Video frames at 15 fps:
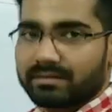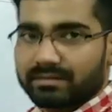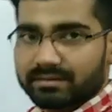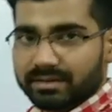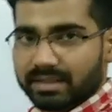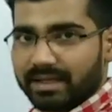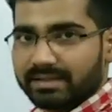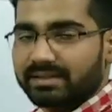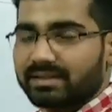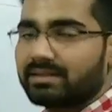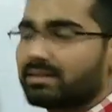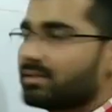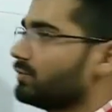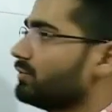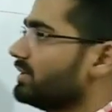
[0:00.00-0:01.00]

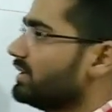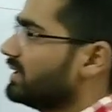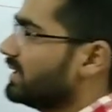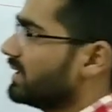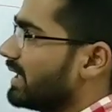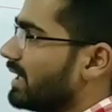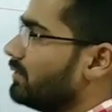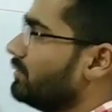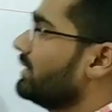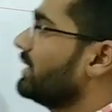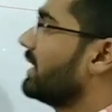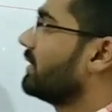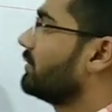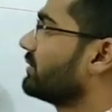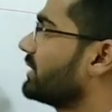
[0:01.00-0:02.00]
शासन उसी के कानून के
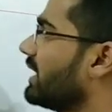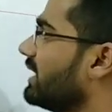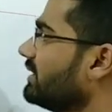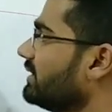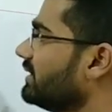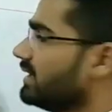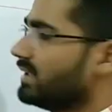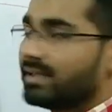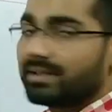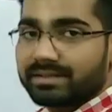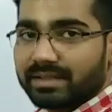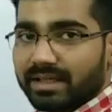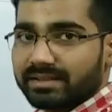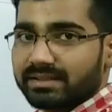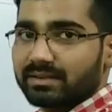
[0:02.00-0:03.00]
अनुसार
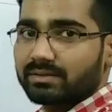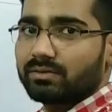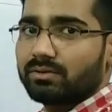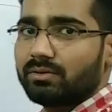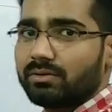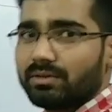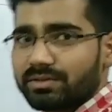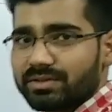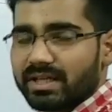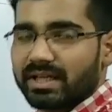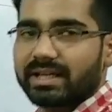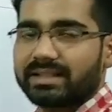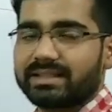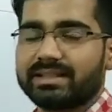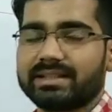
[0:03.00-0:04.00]
शासन को
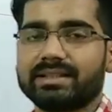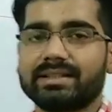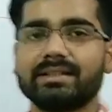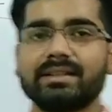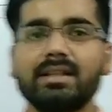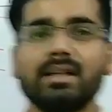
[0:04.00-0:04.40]
चलाते हैं